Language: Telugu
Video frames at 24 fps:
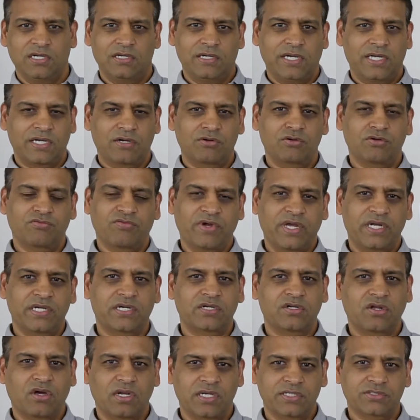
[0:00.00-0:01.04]
అరౌండ్ ఫైవ్
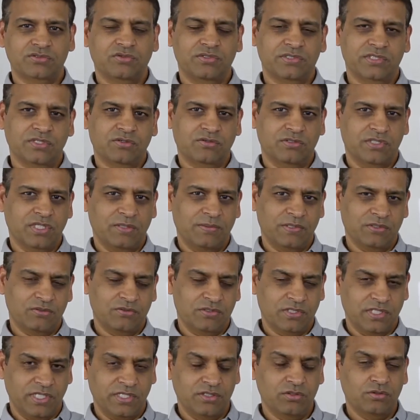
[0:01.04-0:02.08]
హండ్రెడ్ డాలర్స్కి వస్తే కొందాం
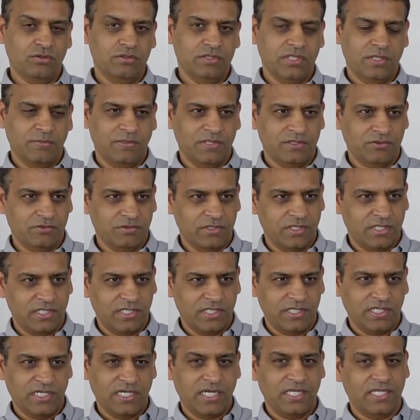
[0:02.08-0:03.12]
అనుకుంటున్నాను ఎందుకు కొందాం అనుకుంటున్నాను
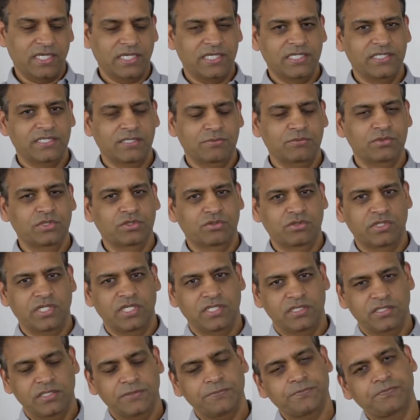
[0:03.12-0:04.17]
అంటే నా దగ్గర ఇంతకుముందు
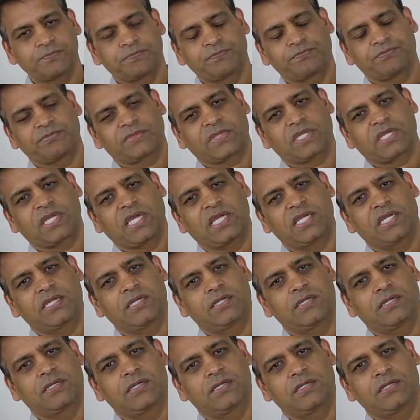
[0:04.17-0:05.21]
ఉండేది కెనన్